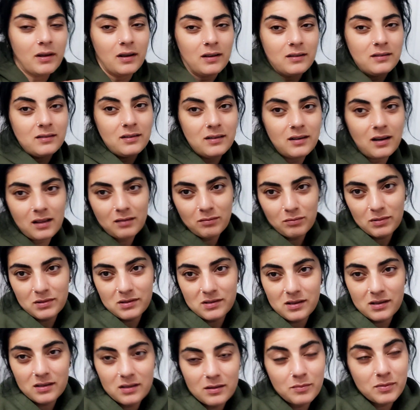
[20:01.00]

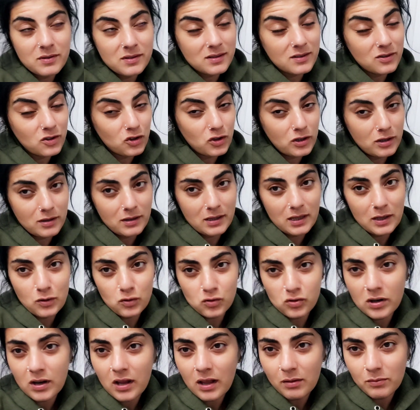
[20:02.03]
hatırlatmasaydı biz hiç yeni
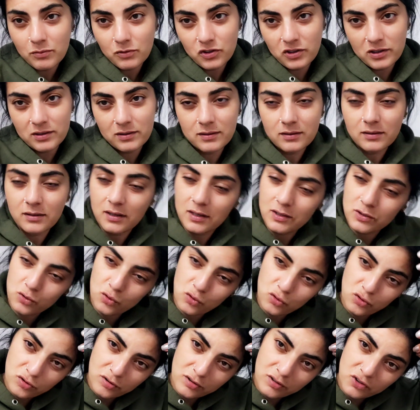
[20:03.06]
televizyon almayacaktık.
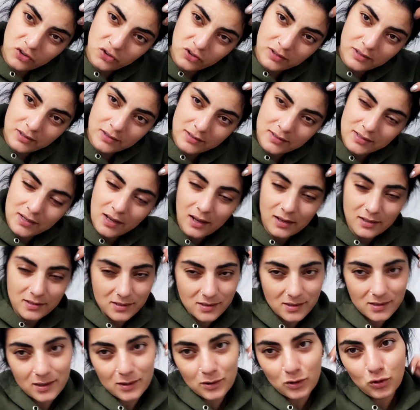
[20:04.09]
Televizyonları Çınar'ın
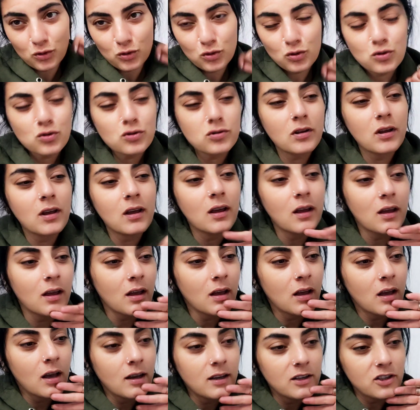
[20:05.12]
sayesinde alıyoruz.
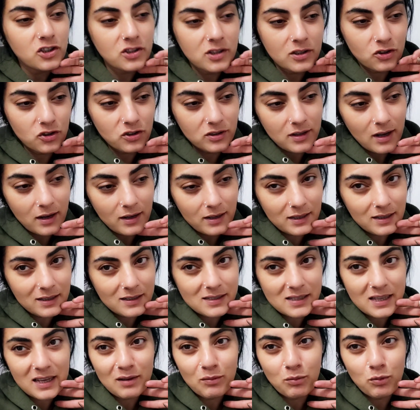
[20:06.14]
İşte Çınar iki
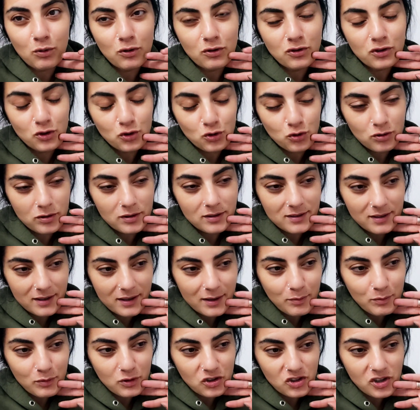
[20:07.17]
sene boyunca çikolata
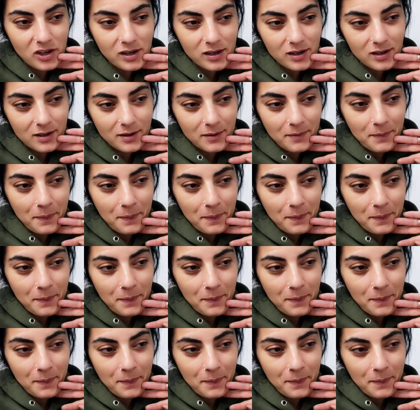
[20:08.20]
yemeyecek.